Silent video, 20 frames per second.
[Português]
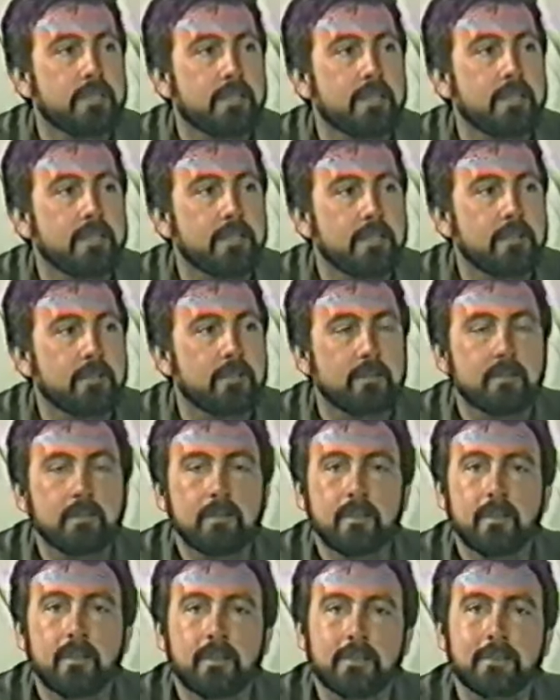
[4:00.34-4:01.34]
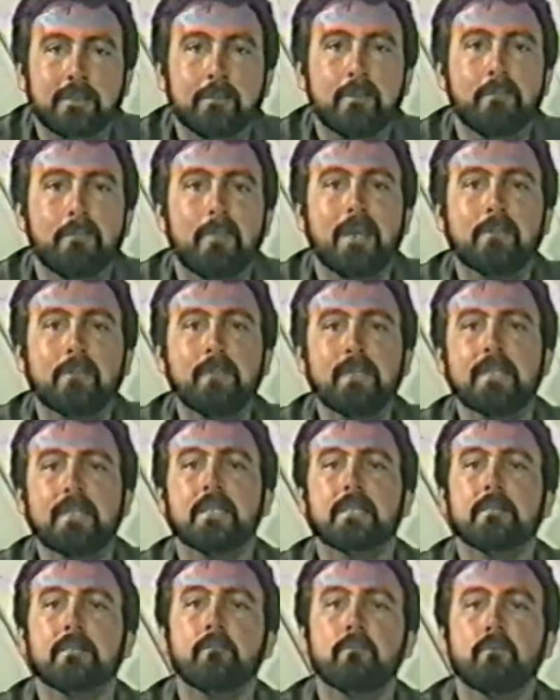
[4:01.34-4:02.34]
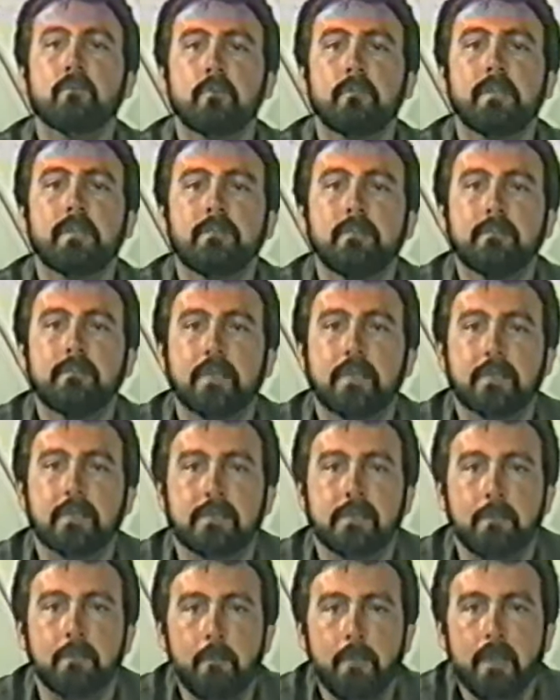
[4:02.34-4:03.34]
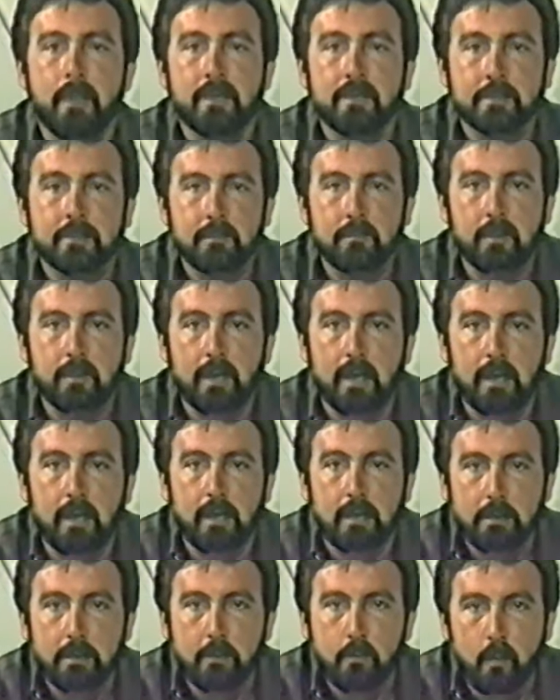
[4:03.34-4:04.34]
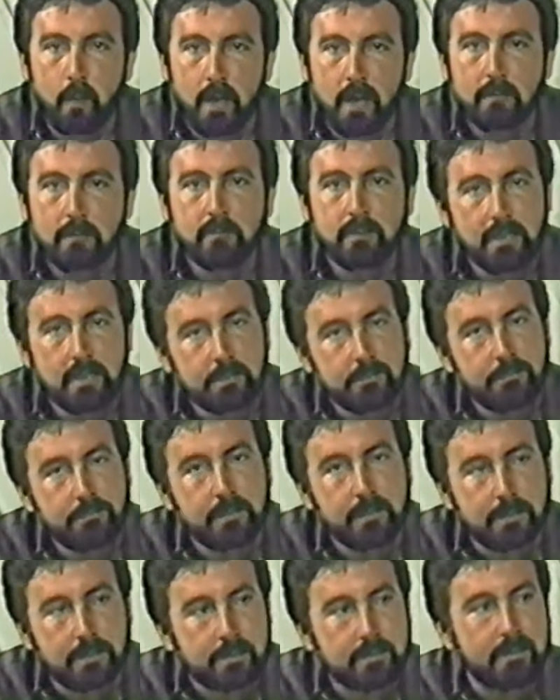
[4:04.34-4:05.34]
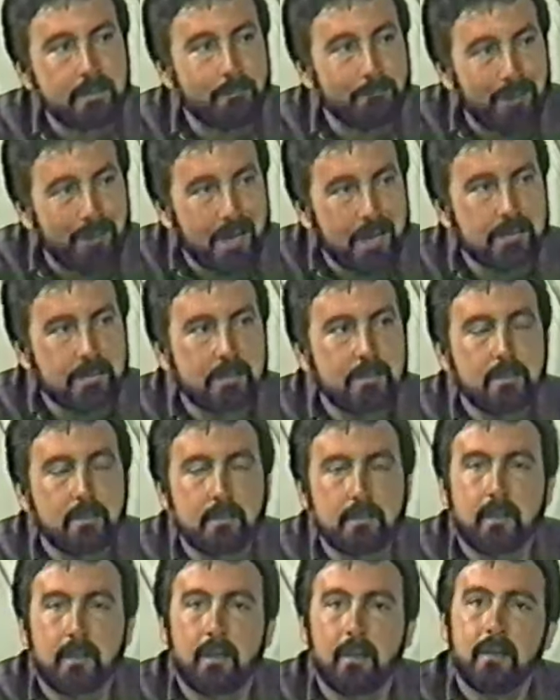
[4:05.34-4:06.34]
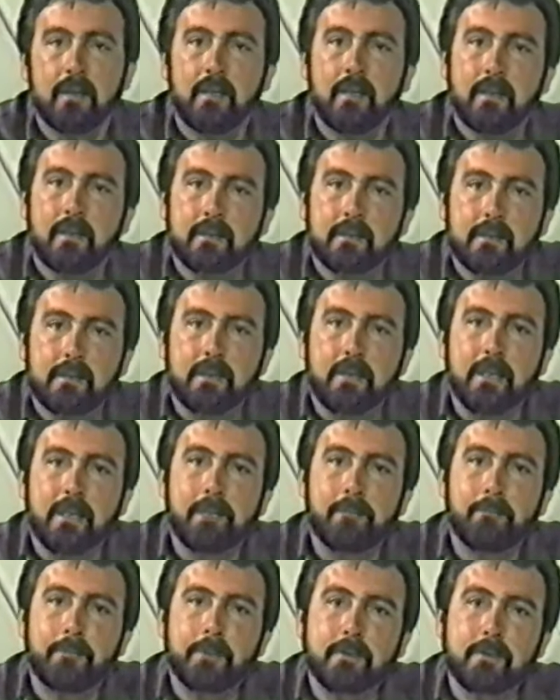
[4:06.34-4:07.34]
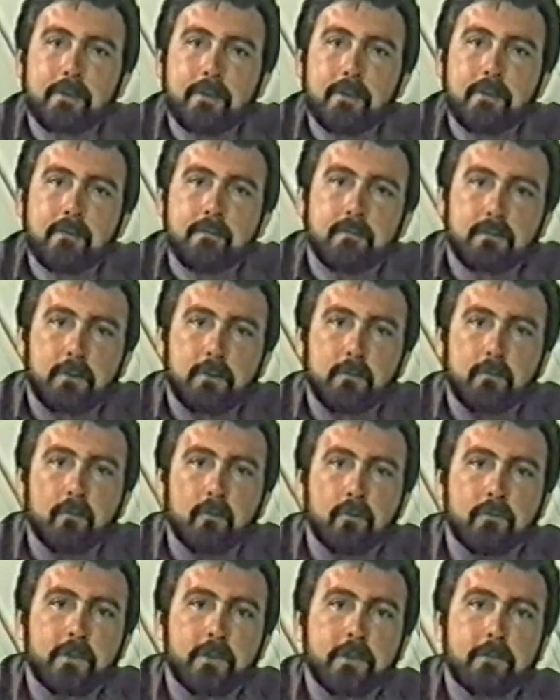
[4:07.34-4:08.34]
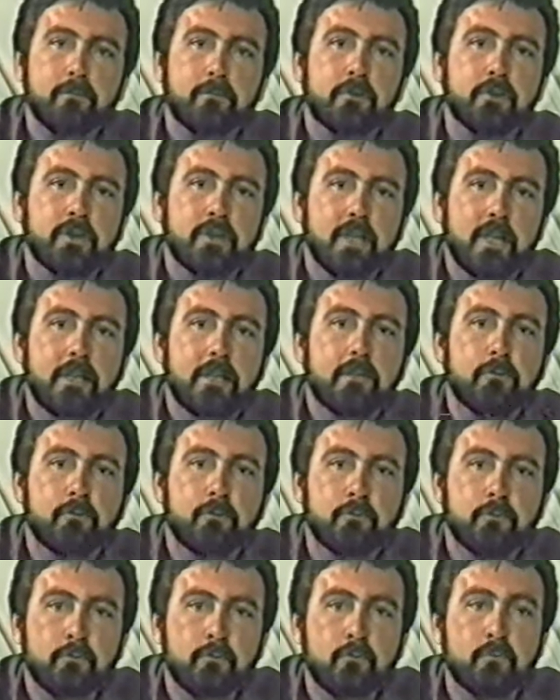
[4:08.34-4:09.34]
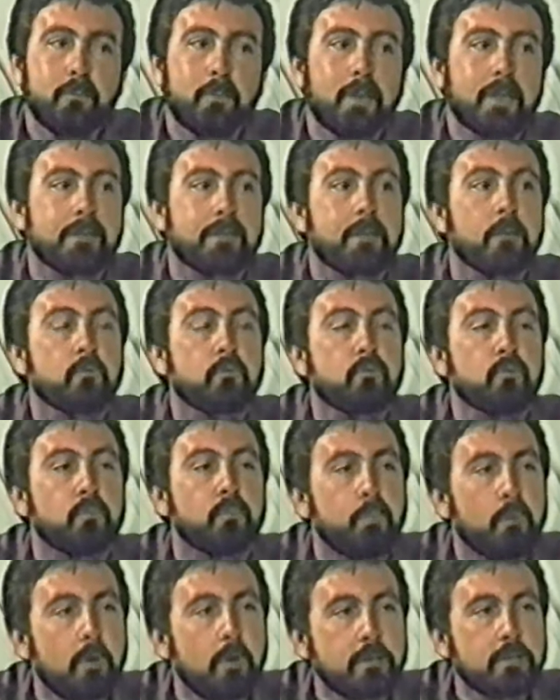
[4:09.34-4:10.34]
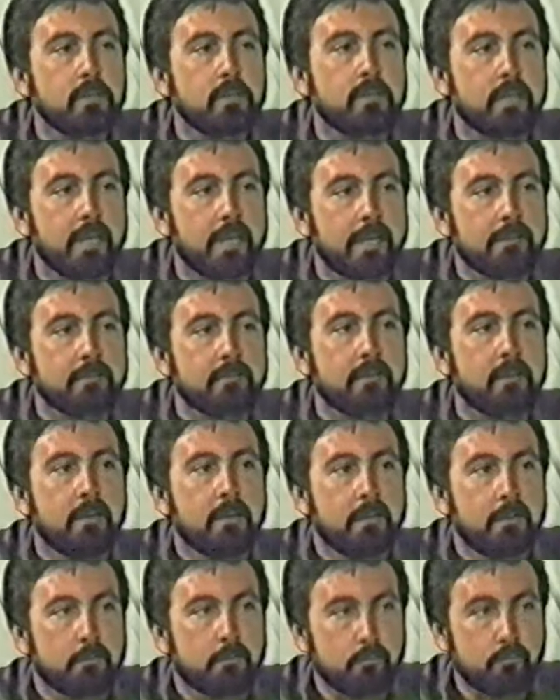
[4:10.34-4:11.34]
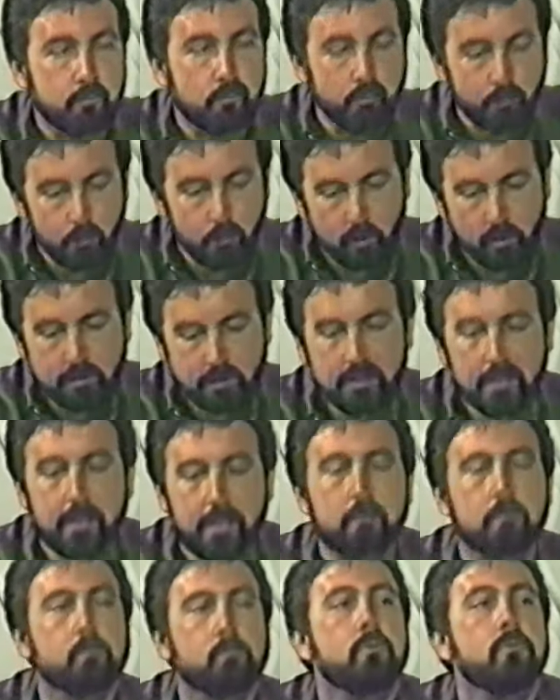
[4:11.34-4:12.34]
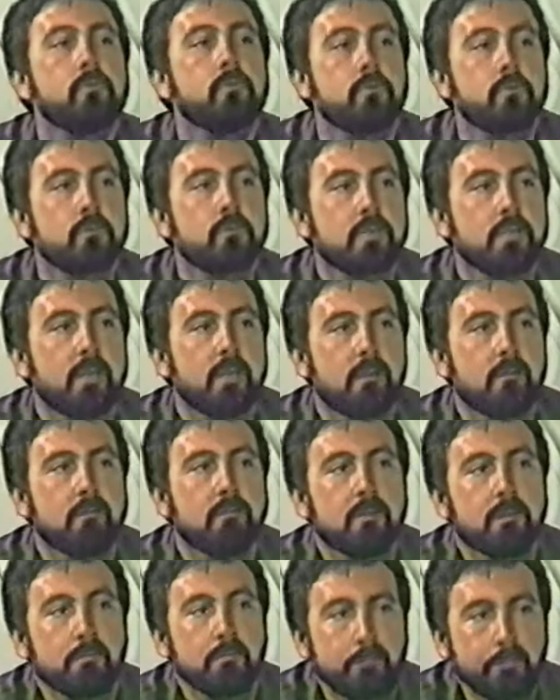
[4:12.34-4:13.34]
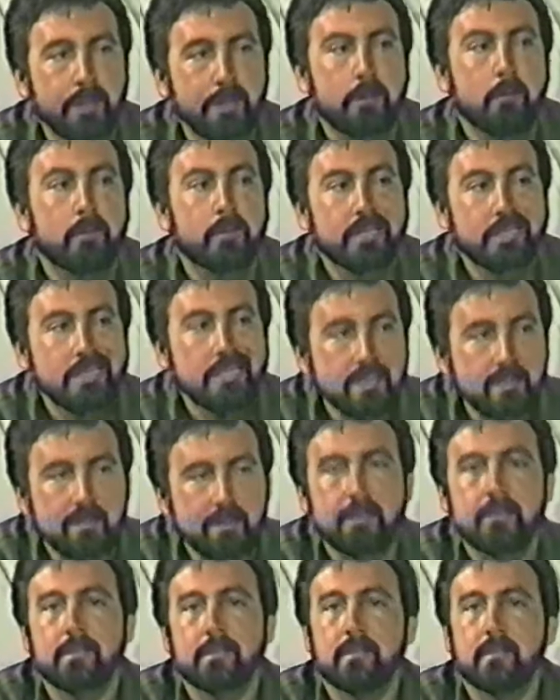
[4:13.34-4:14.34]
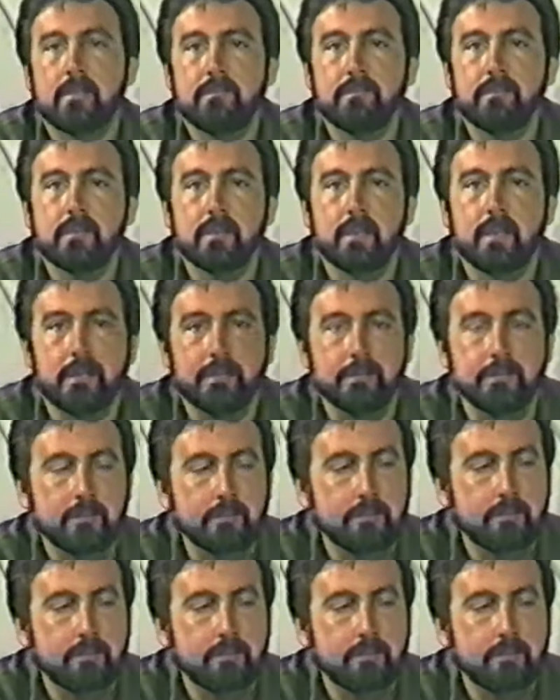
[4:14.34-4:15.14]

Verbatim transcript: seguinte. Então é mais uma questão de sobrevivência. Então a, eu acho que a diferença básica está que é preciso que o governo chegue junto para dar o suporte técnico, o suporte de retorno social para organizar essa atividade.